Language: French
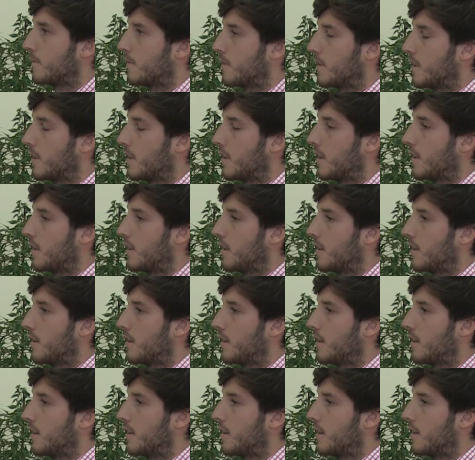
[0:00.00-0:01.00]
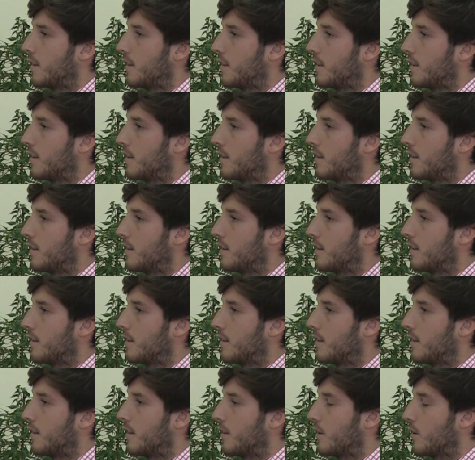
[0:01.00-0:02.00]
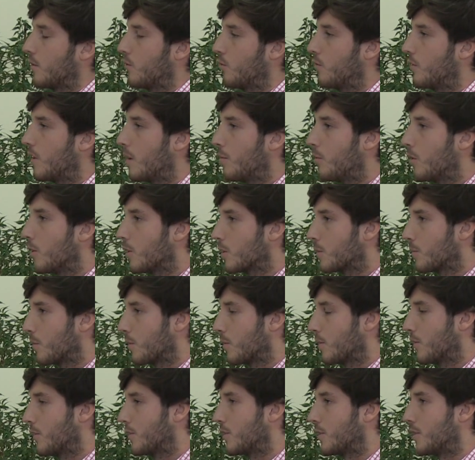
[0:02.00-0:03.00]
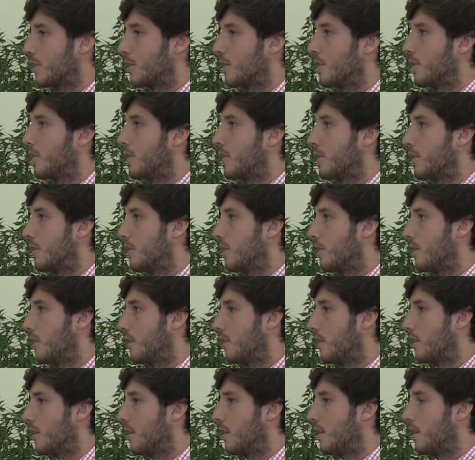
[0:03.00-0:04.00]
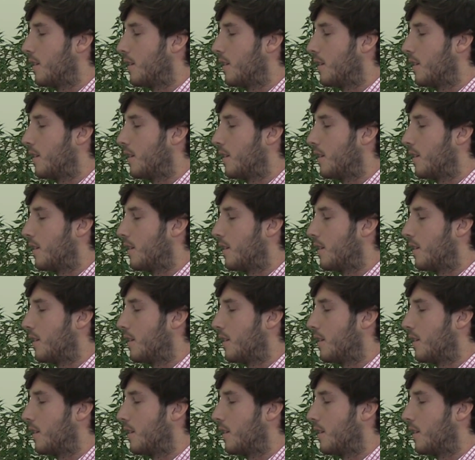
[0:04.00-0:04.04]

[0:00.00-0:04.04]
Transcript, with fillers: tes arguments alors tout d'abord, je pense euh,